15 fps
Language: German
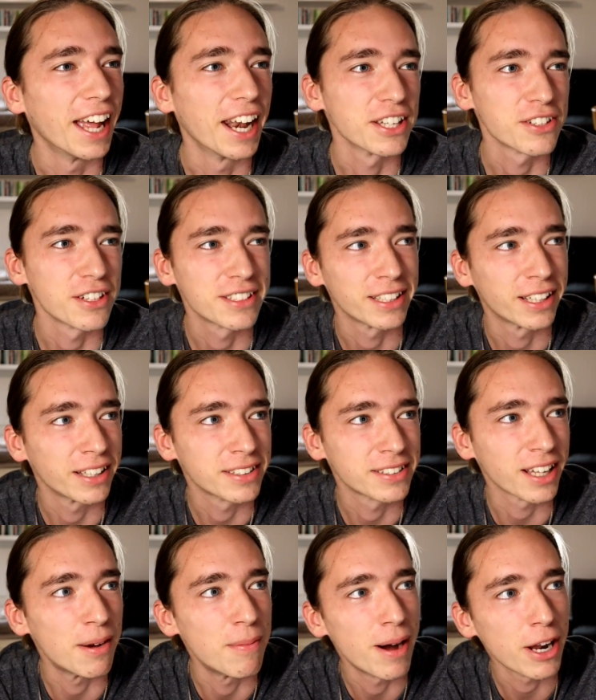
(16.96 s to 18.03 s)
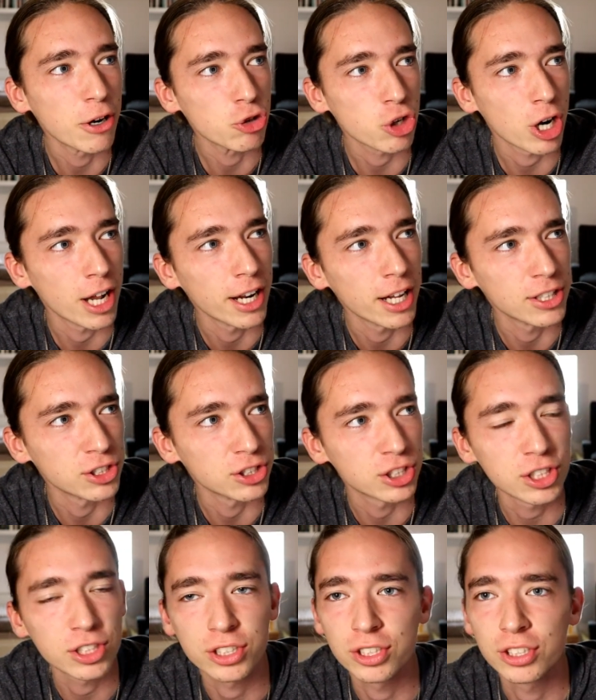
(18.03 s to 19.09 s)
Na, das hört sich jetzt dramatischer an, als es
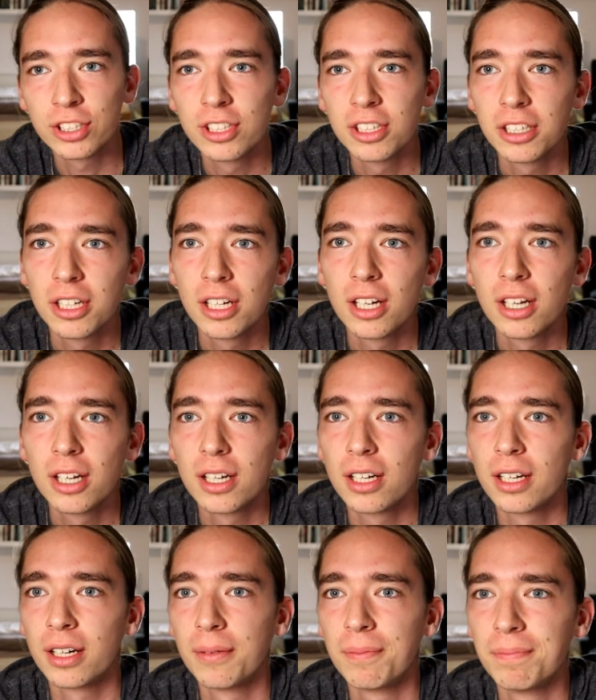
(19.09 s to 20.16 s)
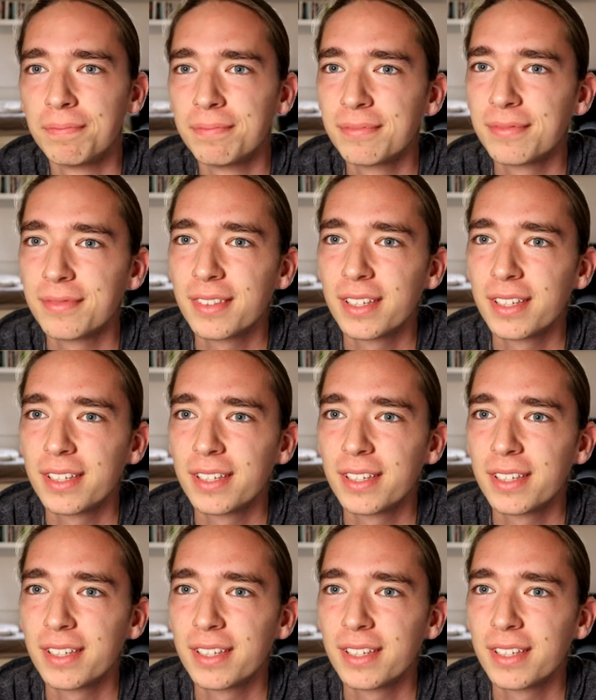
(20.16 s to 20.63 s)
ist. Ähm,